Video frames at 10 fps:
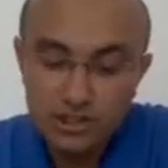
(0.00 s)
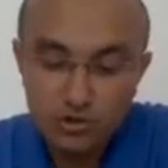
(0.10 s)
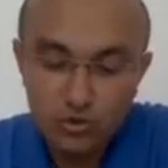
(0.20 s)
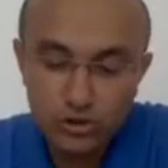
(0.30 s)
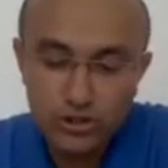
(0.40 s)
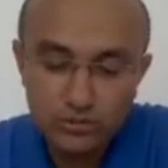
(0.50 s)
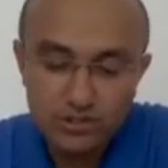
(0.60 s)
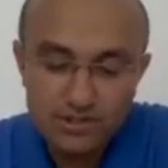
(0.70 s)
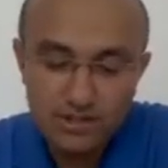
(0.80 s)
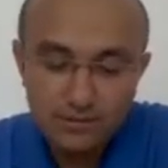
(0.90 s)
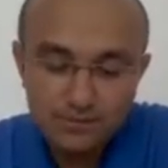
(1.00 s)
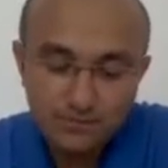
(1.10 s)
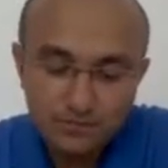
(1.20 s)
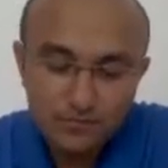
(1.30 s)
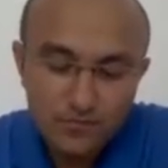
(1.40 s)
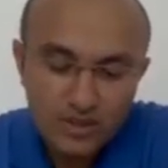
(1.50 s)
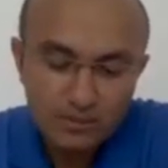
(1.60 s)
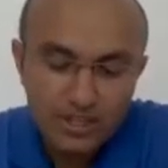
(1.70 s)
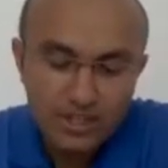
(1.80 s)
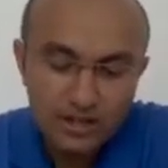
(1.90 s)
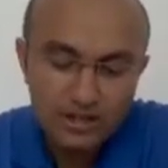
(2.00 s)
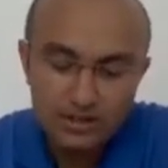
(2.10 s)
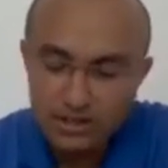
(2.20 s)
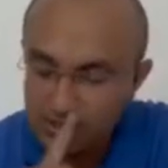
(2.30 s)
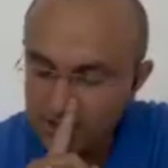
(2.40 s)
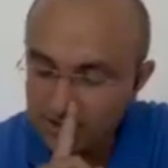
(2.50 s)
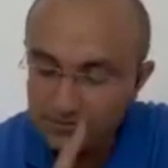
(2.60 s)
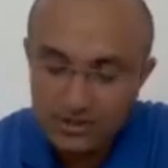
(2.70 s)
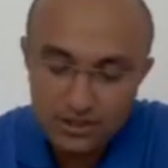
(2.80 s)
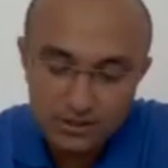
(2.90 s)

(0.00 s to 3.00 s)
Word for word: İkinci kullanımı ise be artı ejektif